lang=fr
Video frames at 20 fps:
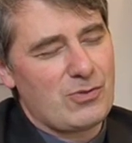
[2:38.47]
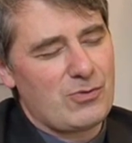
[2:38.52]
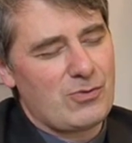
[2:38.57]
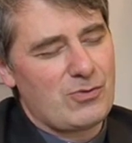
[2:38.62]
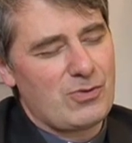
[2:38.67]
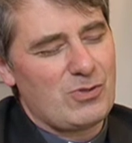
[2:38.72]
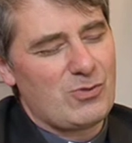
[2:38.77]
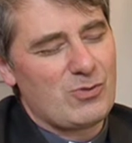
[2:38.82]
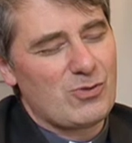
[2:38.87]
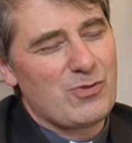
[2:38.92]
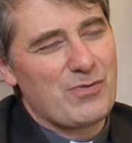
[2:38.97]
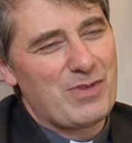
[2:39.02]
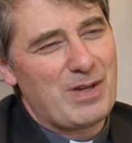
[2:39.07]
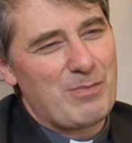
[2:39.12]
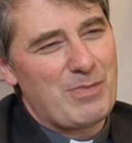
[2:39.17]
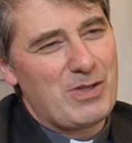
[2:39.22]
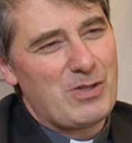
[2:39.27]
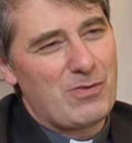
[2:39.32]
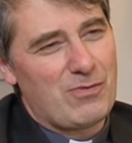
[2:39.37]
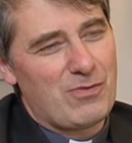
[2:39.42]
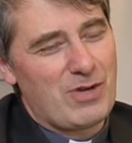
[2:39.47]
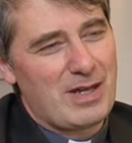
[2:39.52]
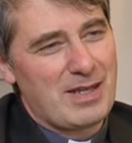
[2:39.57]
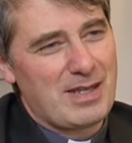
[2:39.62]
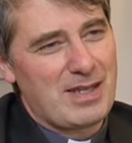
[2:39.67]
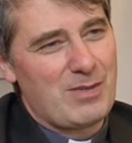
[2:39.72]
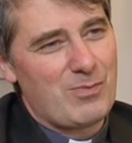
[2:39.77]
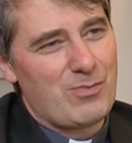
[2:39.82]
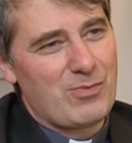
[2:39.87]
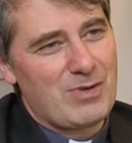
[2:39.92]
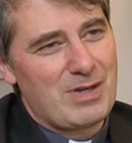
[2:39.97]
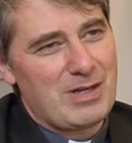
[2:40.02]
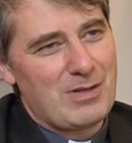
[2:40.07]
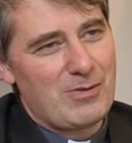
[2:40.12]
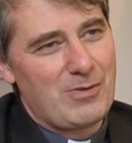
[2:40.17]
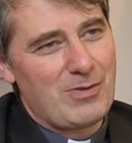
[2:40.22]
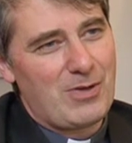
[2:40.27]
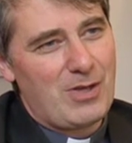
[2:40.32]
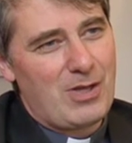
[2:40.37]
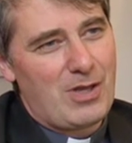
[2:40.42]
Je suis toujours frappé de voir à quel point
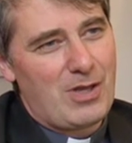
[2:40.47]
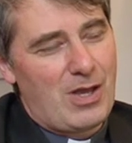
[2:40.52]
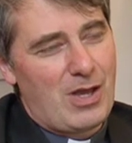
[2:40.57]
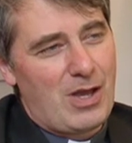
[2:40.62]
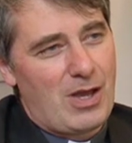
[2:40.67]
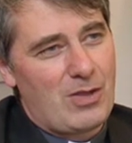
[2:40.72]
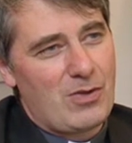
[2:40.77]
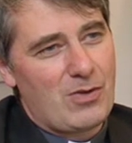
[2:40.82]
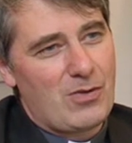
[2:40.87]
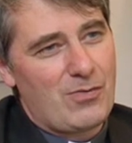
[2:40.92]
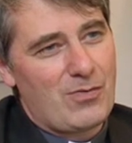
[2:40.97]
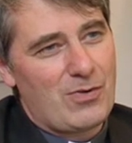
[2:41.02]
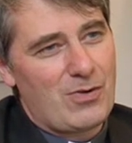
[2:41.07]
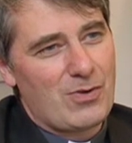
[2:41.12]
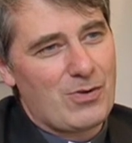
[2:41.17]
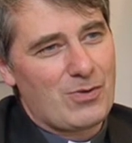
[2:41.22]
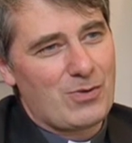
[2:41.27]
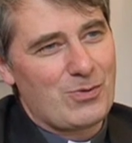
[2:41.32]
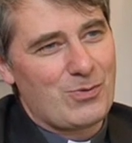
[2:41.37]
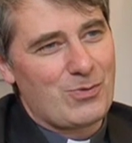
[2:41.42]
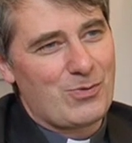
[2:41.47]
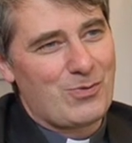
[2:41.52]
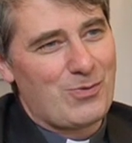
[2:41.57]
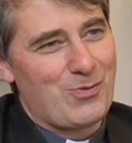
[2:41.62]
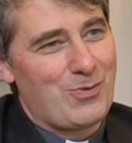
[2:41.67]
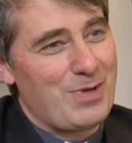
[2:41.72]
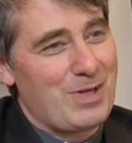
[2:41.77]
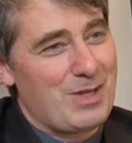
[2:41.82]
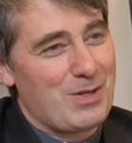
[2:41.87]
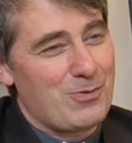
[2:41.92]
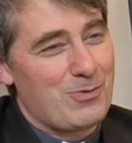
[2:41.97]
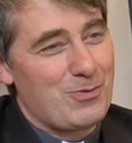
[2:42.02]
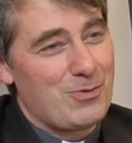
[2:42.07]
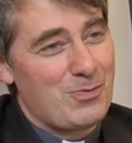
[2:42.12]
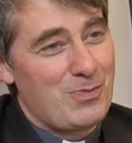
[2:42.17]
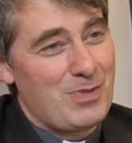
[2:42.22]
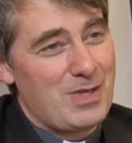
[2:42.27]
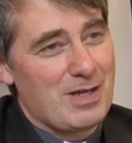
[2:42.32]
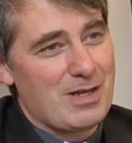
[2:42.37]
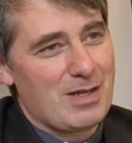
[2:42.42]
euh, un enfant, quand on,
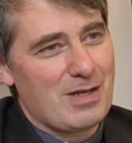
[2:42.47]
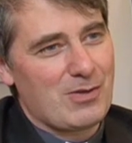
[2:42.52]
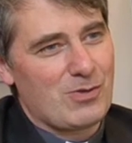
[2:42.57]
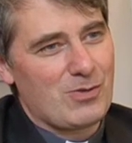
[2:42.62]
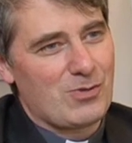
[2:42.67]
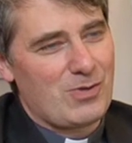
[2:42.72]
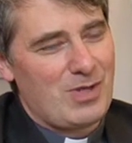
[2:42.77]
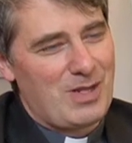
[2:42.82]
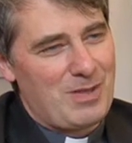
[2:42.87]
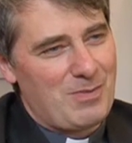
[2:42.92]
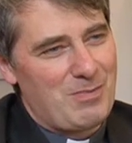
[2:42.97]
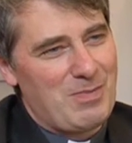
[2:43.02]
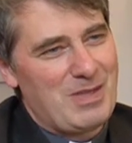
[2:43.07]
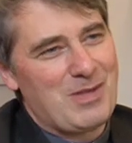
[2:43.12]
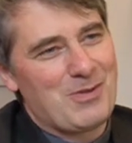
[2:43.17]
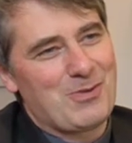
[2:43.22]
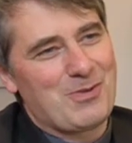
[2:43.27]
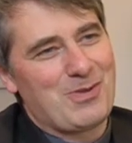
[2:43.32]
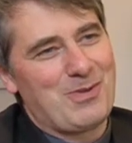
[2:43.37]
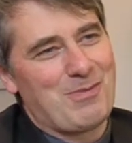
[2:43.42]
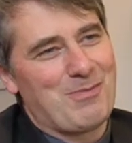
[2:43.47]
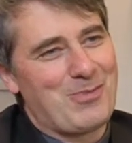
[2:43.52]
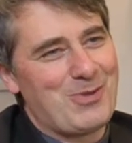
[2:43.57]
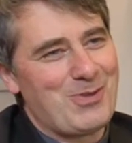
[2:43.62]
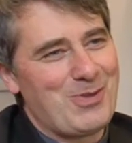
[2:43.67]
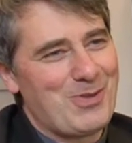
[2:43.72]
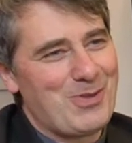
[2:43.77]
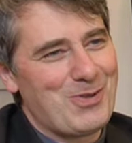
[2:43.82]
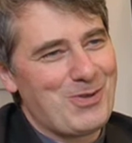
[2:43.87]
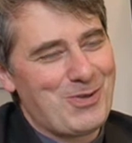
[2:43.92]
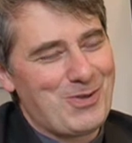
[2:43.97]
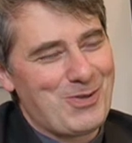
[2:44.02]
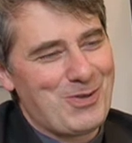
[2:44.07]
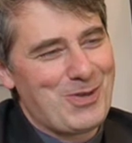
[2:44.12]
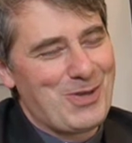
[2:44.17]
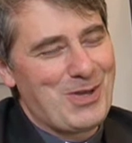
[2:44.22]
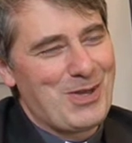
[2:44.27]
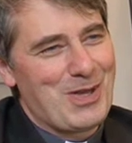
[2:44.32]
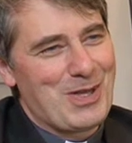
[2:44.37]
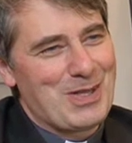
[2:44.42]
l'écoute bien, quand il est mis dans une bonne euh,
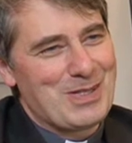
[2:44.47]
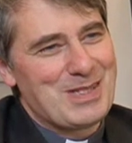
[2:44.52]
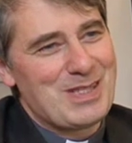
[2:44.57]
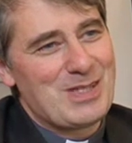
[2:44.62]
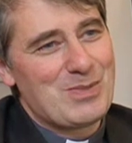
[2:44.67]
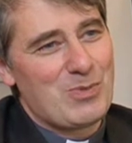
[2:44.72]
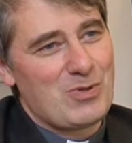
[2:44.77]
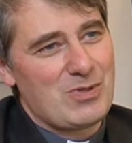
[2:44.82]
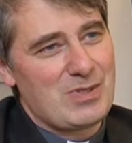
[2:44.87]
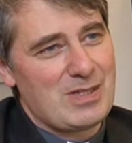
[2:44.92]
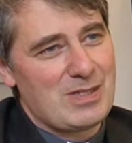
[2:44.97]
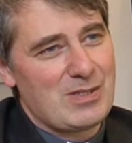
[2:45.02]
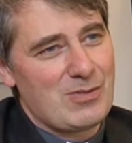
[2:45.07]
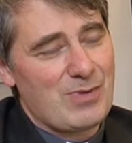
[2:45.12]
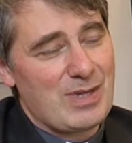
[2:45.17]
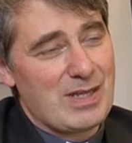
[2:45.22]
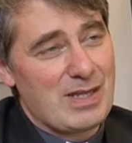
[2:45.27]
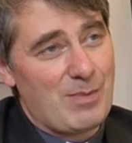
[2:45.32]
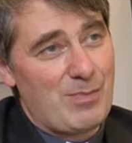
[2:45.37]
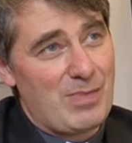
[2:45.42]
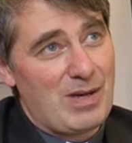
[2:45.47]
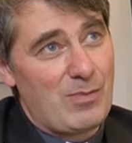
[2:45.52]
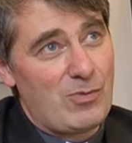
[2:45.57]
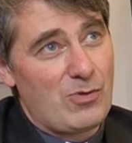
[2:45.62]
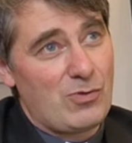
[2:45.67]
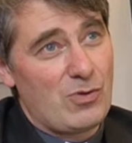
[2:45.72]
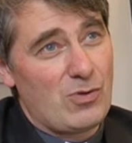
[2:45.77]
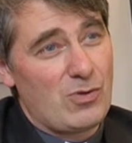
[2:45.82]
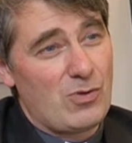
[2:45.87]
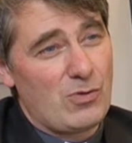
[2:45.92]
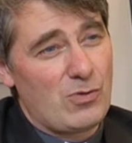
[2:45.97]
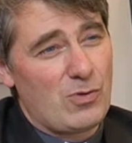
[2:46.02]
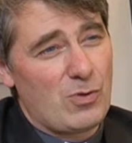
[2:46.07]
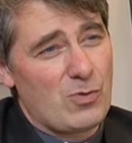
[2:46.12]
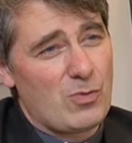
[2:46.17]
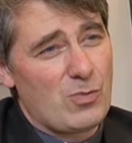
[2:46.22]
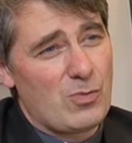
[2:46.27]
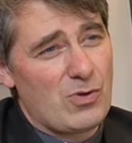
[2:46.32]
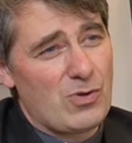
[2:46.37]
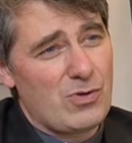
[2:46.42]
disposition, est capable de,
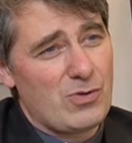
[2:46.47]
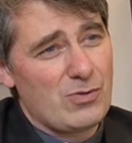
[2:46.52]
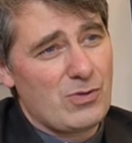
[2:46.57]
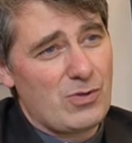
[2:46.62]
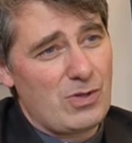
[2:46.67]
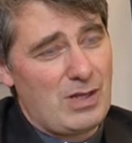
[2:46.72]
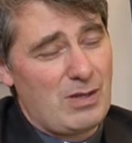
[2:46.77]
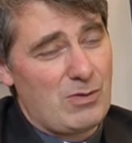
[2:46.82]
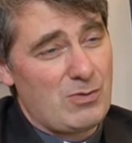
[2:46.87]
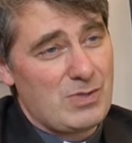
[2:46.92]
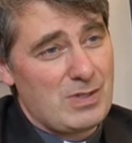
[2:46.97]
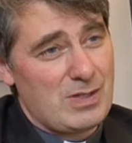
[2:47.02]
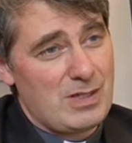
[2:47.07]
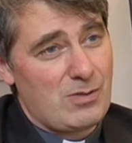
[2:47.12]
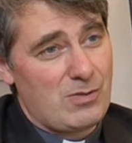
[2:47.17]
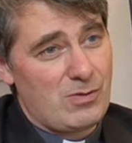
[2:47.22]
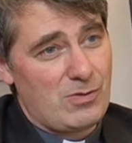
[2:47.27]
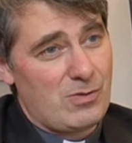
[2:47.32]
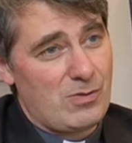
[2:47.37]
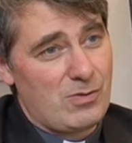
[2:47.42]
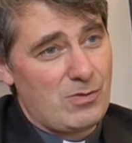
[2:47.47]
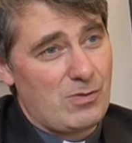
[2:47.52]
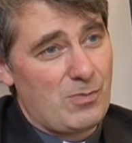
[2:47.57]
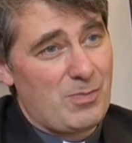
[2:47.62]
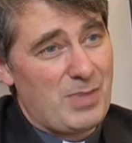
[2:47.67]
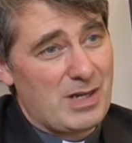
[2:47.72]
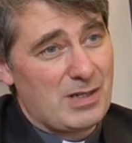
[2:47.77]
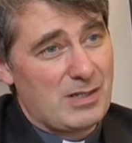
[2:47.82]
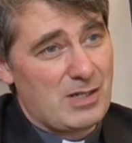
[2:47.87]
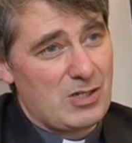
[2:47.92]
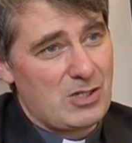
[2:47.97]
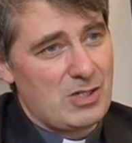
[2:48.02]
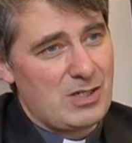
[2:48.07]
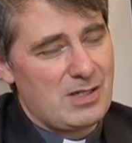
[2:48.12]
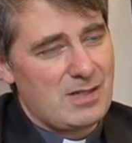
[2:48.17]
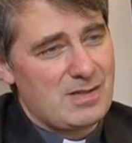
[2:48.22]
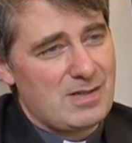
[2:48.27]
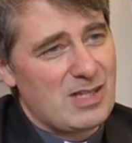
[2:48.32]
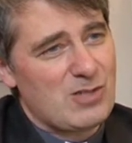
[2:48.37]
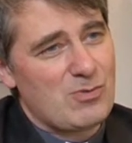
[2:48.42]
comprendre et aussi de, partager
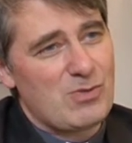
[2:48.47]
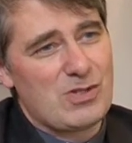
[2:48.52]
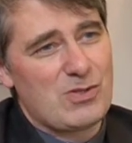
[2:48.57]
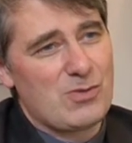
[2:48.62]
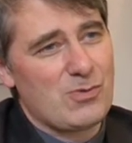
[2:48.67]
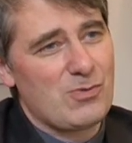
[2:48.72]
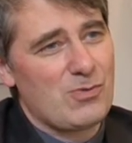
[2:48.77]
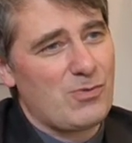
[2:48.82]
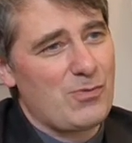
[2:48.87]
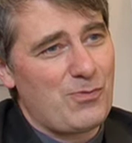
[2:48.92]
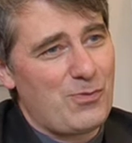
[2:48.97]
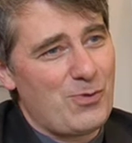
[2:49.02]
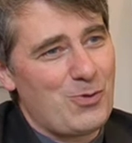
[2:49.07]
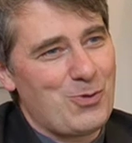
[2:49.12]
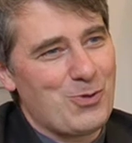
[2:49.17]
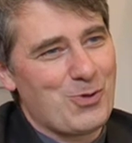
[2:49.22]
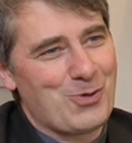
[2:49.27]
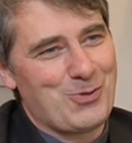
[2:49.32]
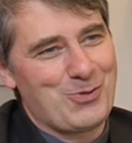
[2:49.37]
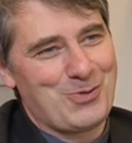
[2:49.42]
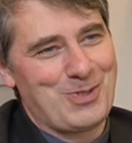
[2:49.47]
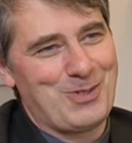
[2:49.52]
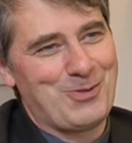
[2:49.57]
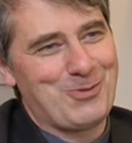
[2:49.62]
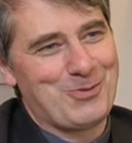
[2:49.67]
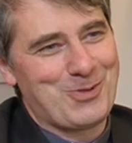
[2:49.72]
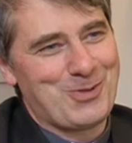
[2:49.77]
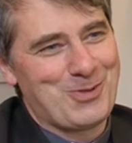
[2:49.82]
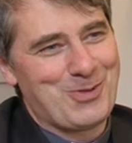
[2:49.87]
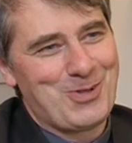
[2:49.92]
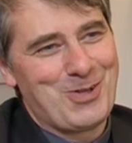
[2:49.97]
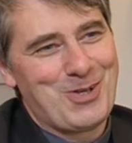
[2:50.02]
des intuitions fulgurantes. Et donc,